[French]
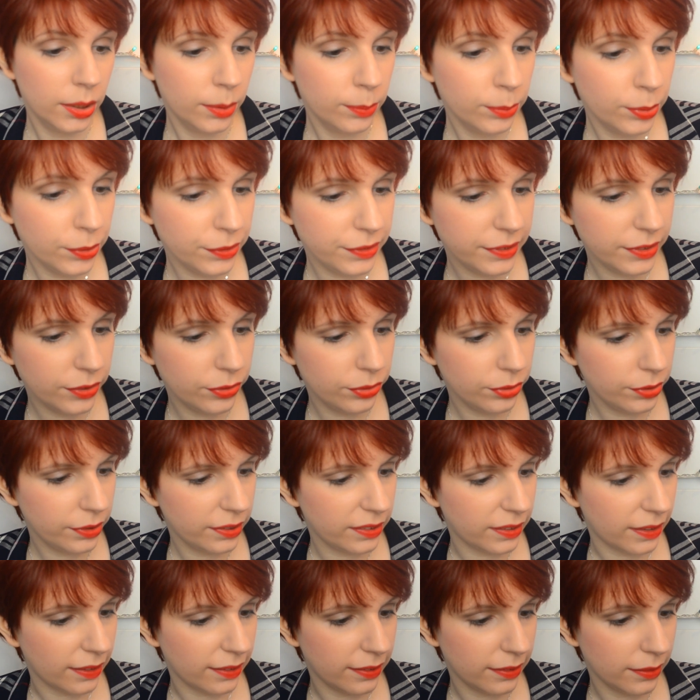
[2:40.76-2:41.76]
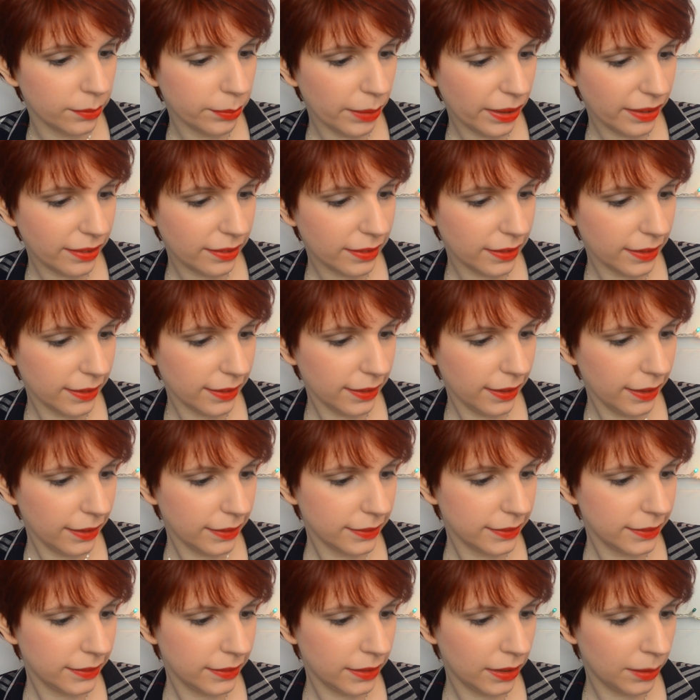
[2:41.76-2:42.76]
Body Success, masque éclat
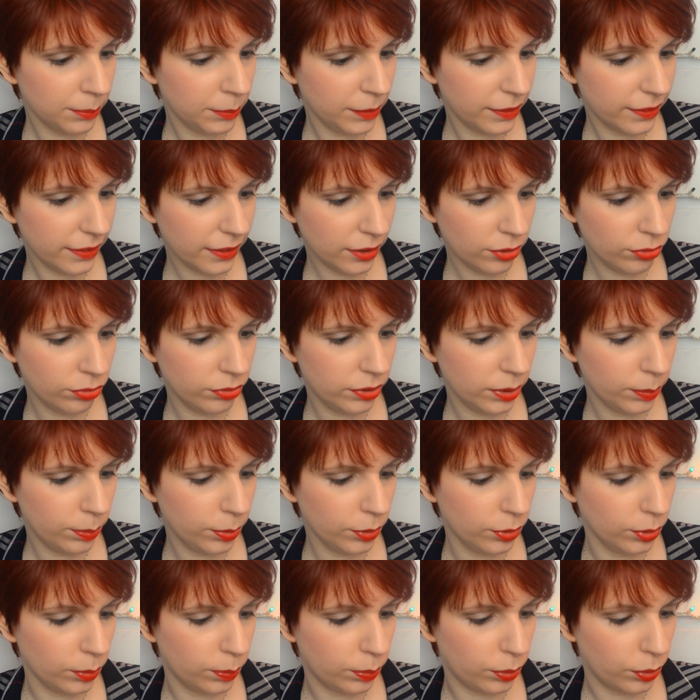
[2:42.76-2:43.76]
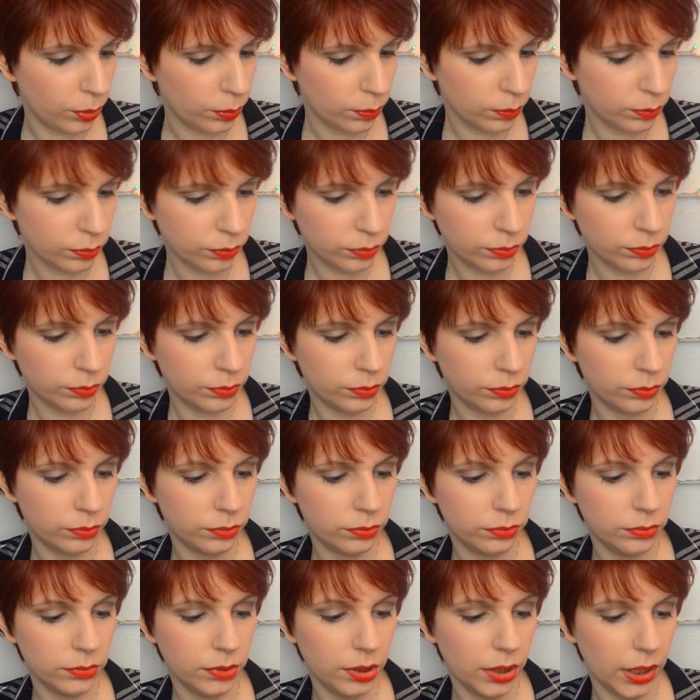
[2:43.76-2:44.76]
dynamisant tout type de peau
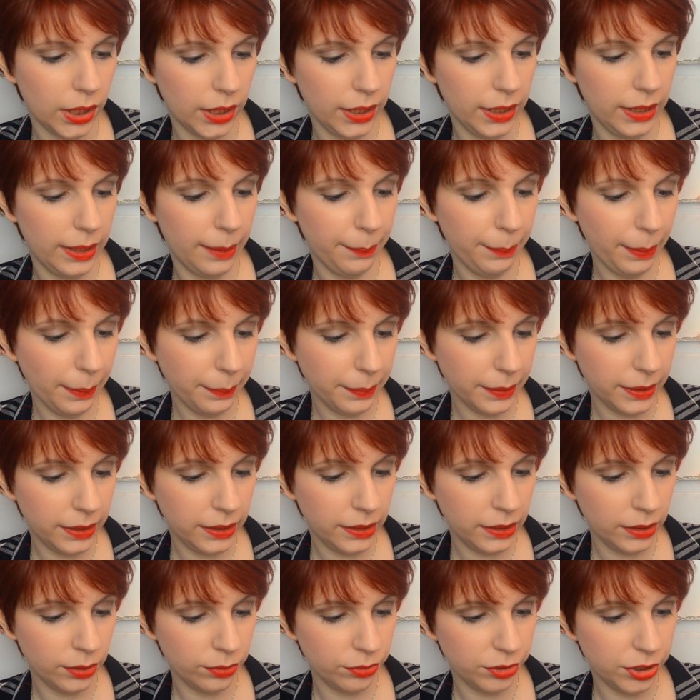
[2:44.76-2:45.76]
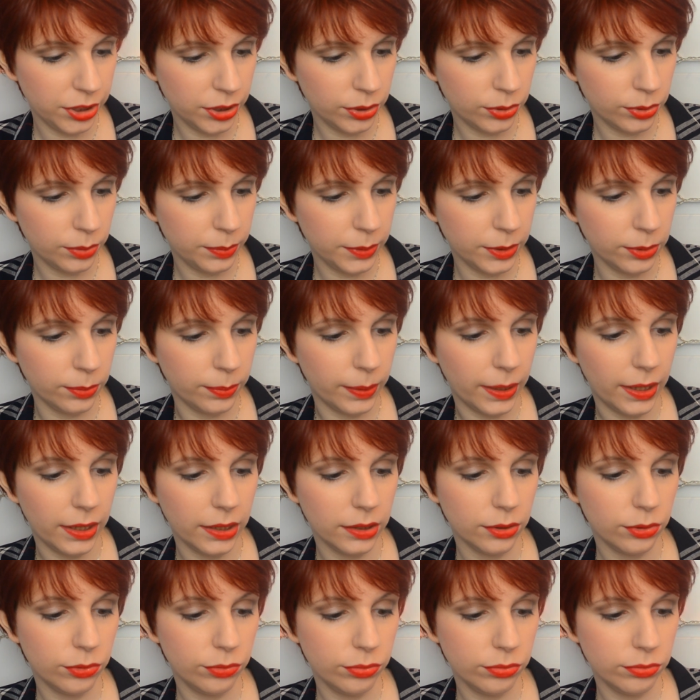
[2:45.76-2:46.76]
à la papaïne et au ginkgo biloba.
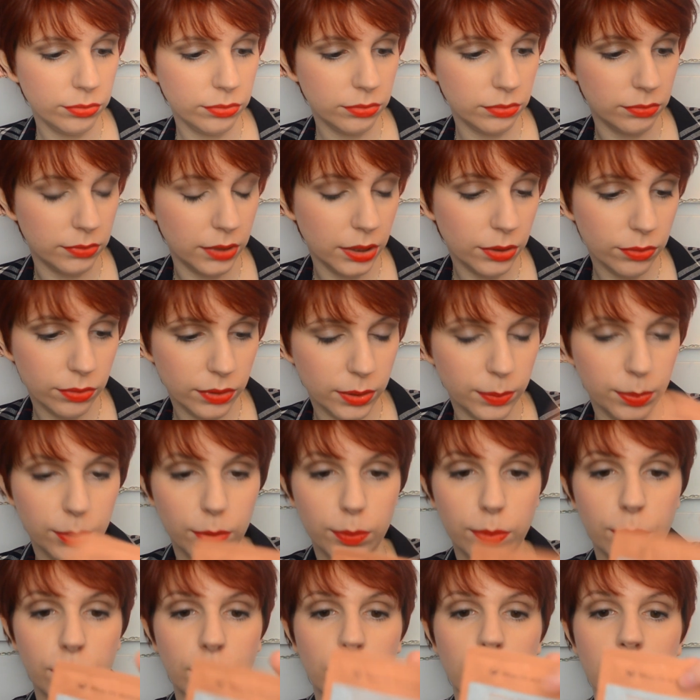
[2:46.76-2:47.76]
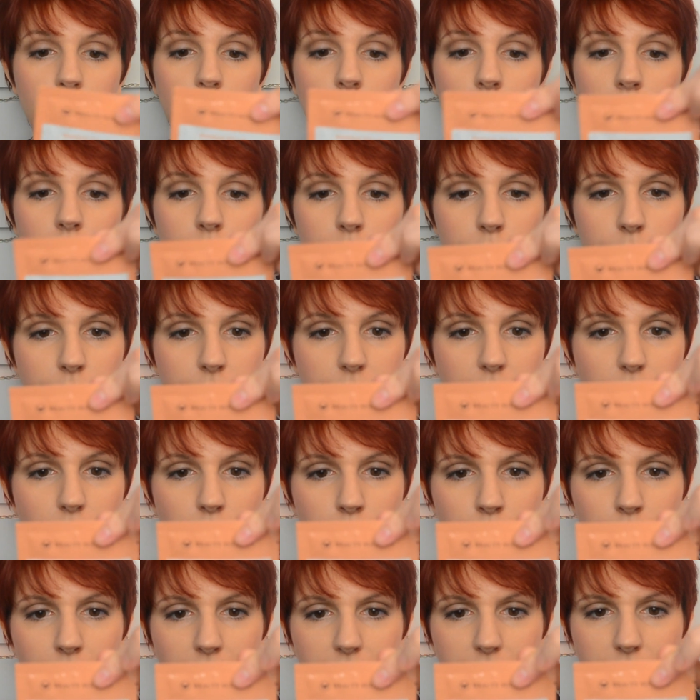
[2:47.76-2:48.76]
Tout, tout type de peau. Donc c'est
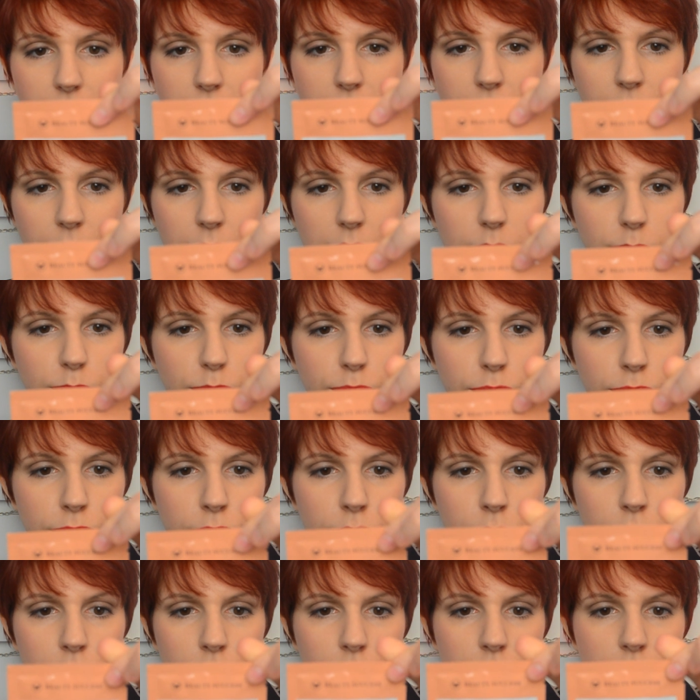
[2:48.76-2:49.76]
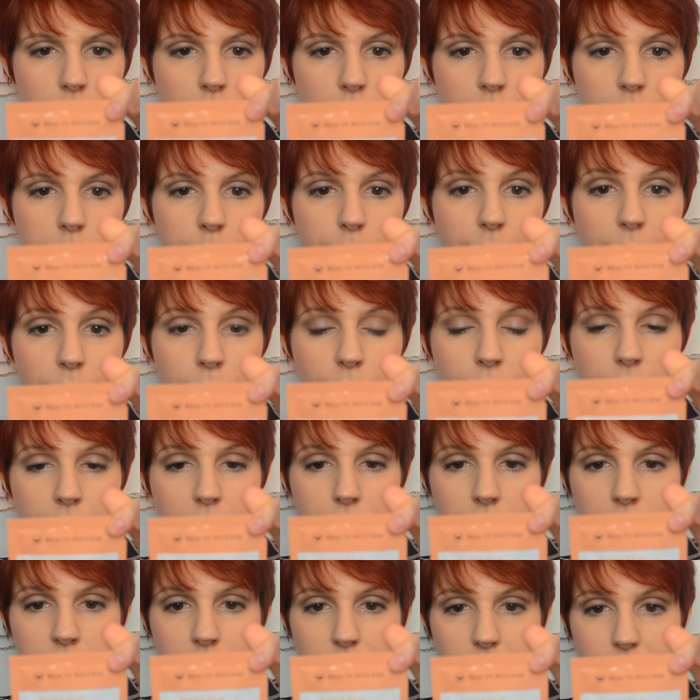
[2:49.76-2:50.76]
un masque pour ben,
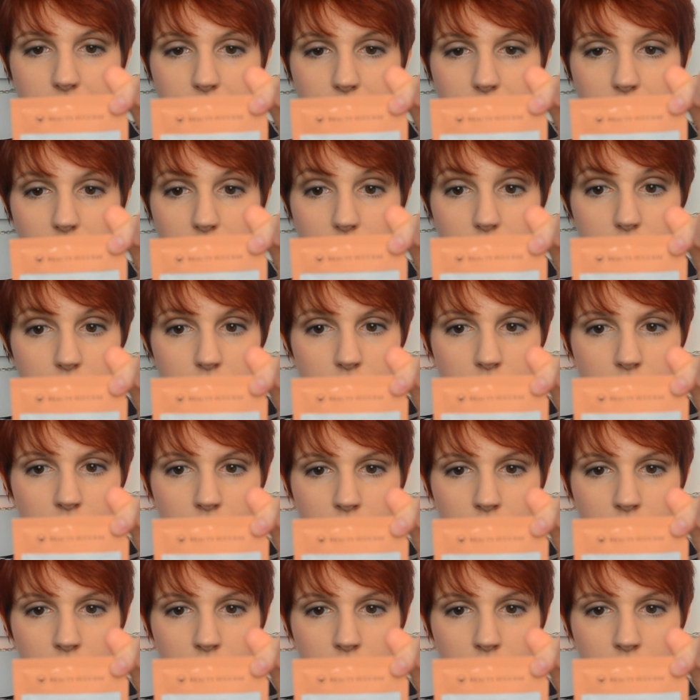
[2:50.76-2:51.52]
donner un effet euh,